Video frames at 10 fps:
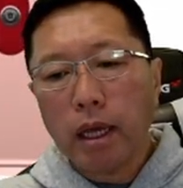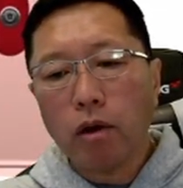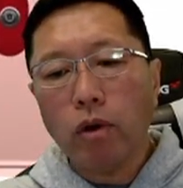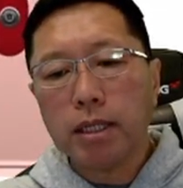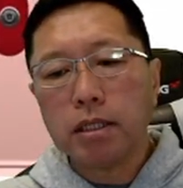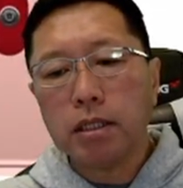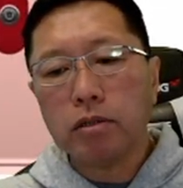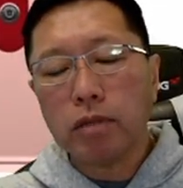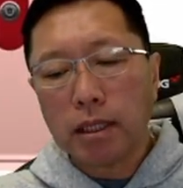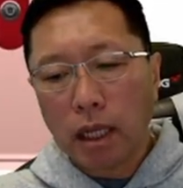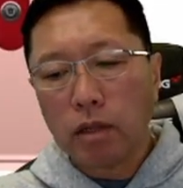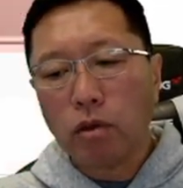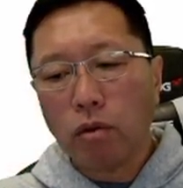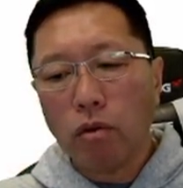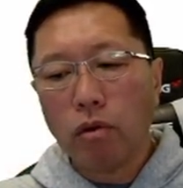ご安心ください
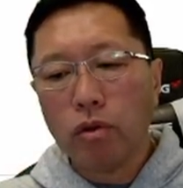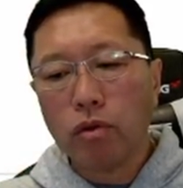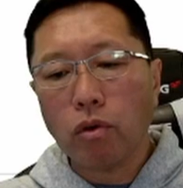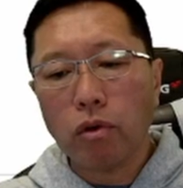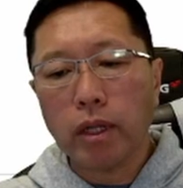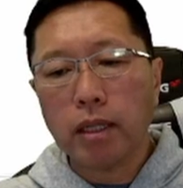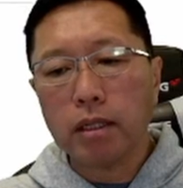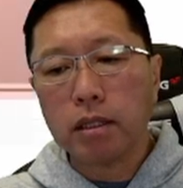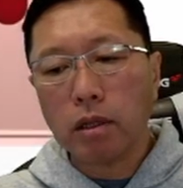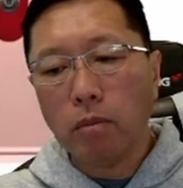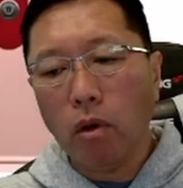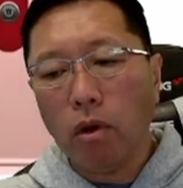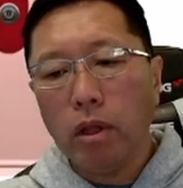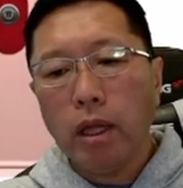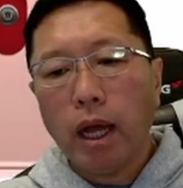というところなんですけど
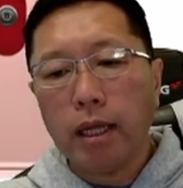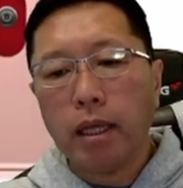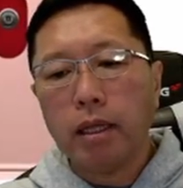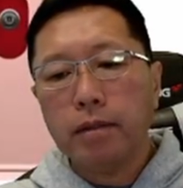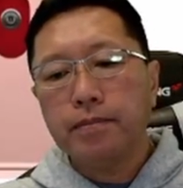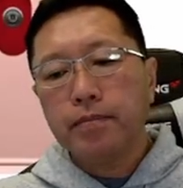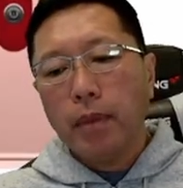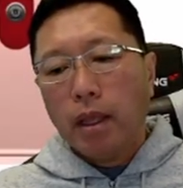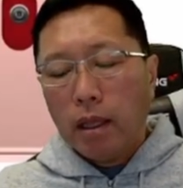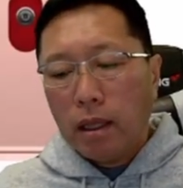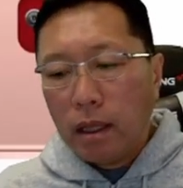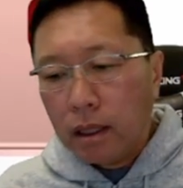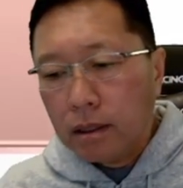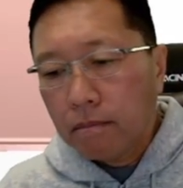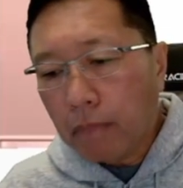も、はい。
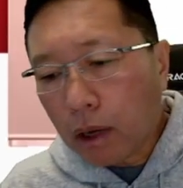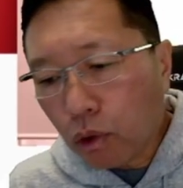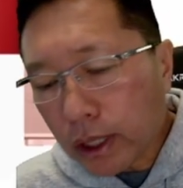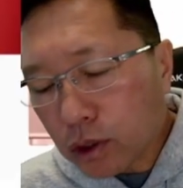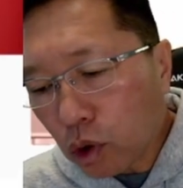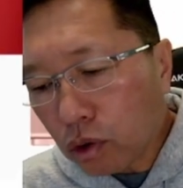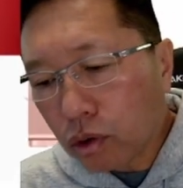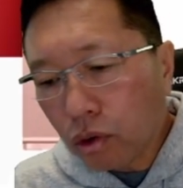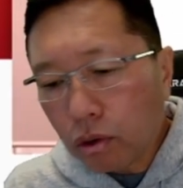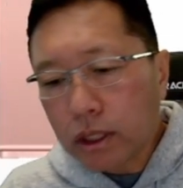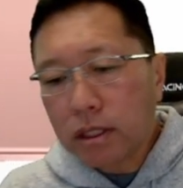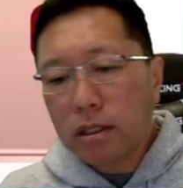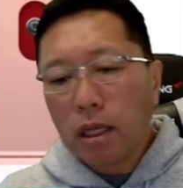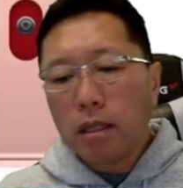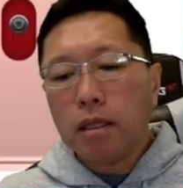まあ、これちょっと
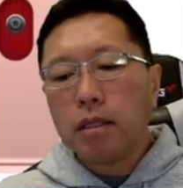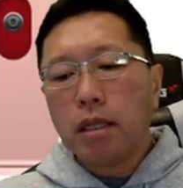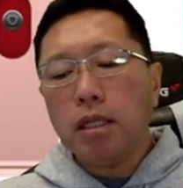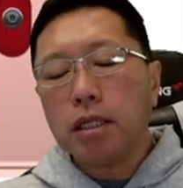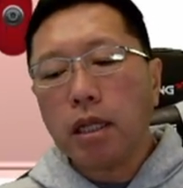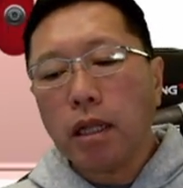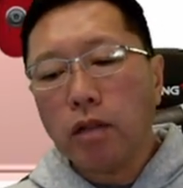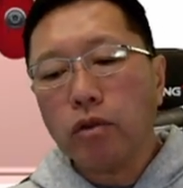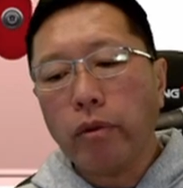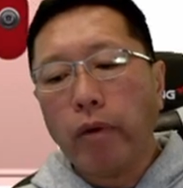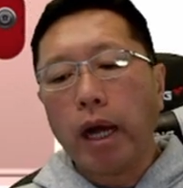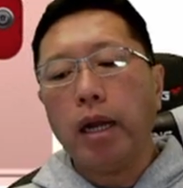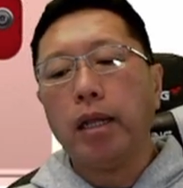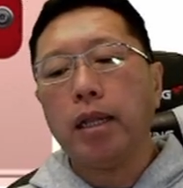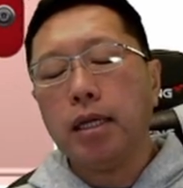実際、手にしてないのでわ
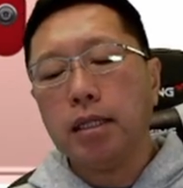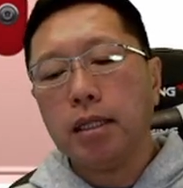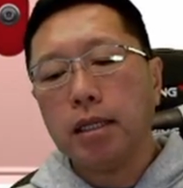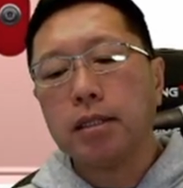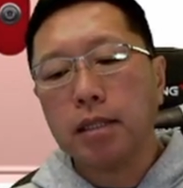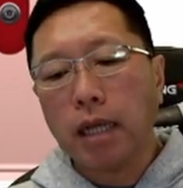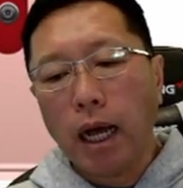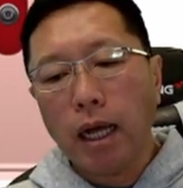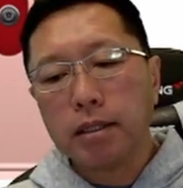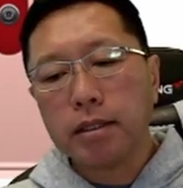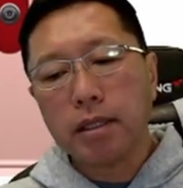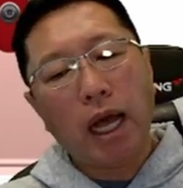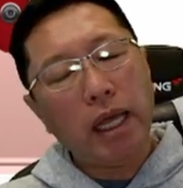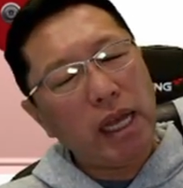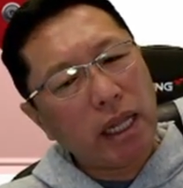からないんですが、
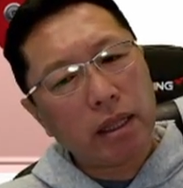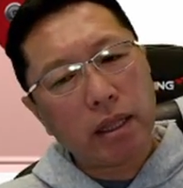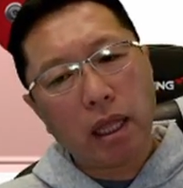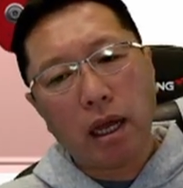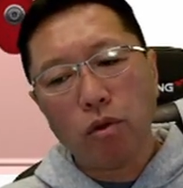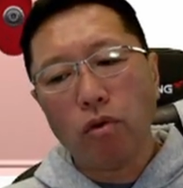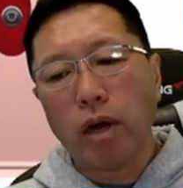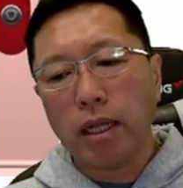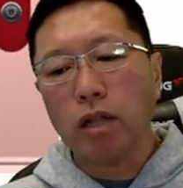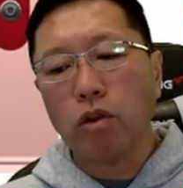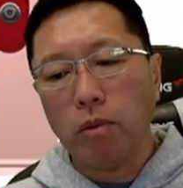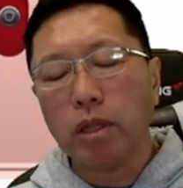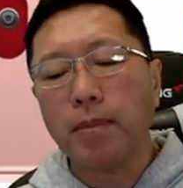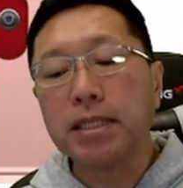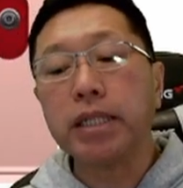使い勝手がどうかなと思っ
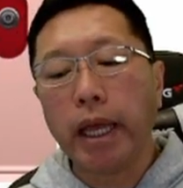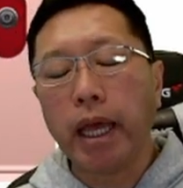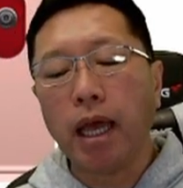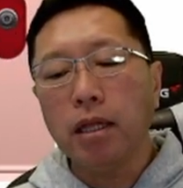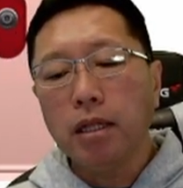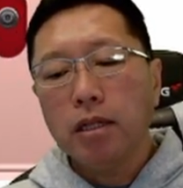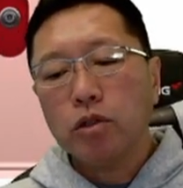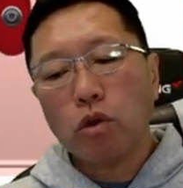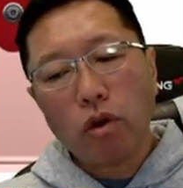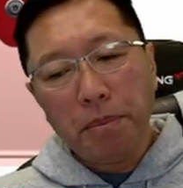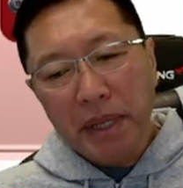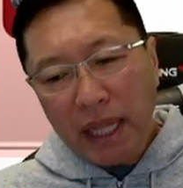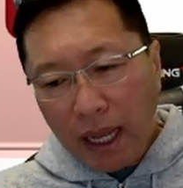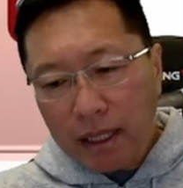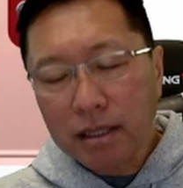てまして、ちょっとこれ見
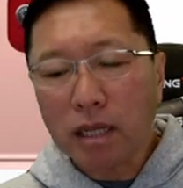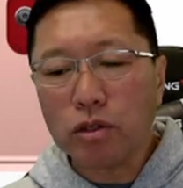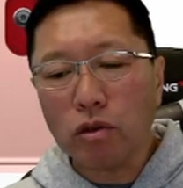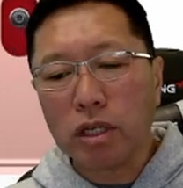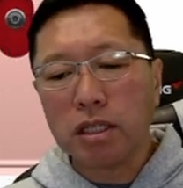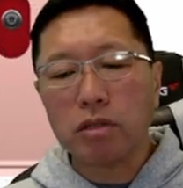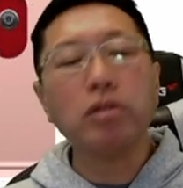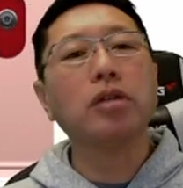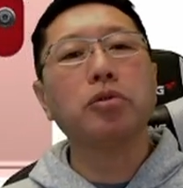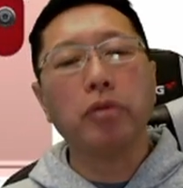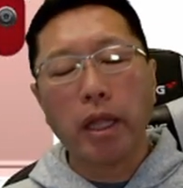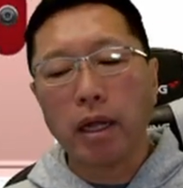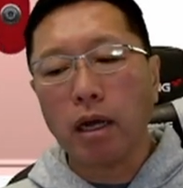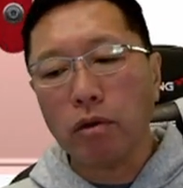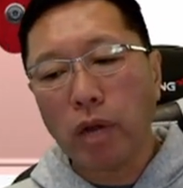ないで刺すのきついですよね。
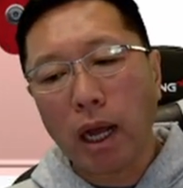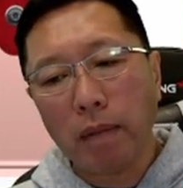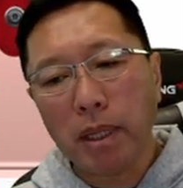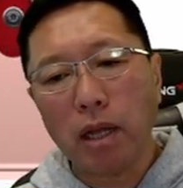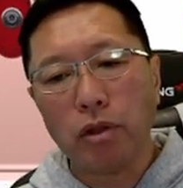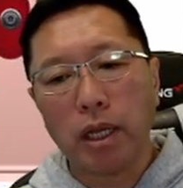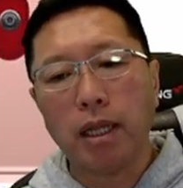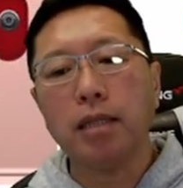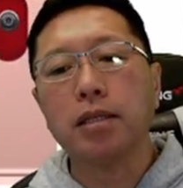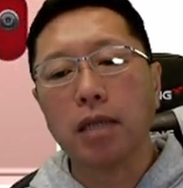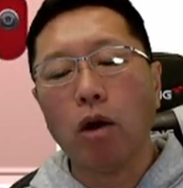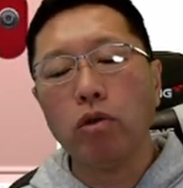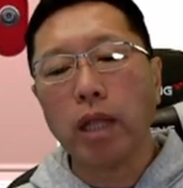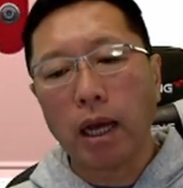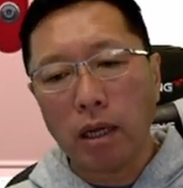だから裏側見ないといけないんですが、
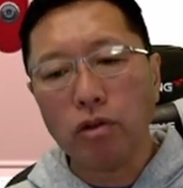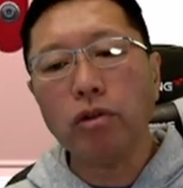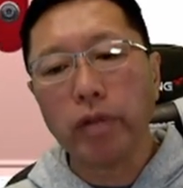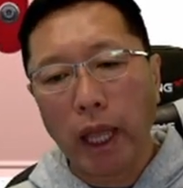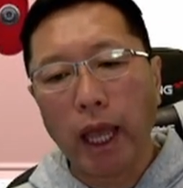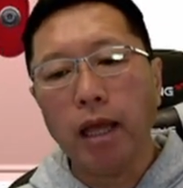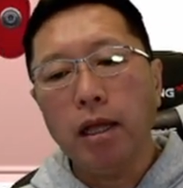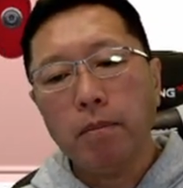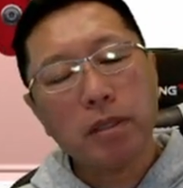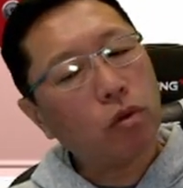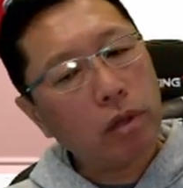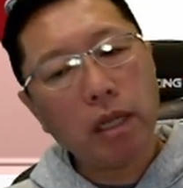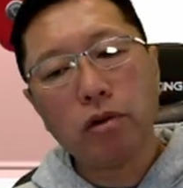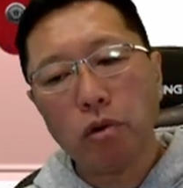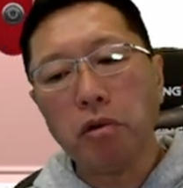本体軽いので、まそんな
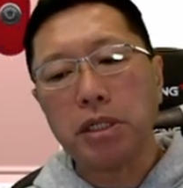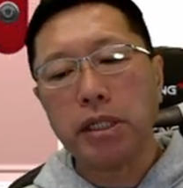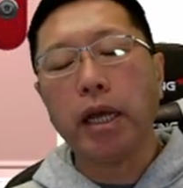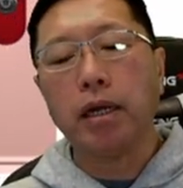に苦労はしないか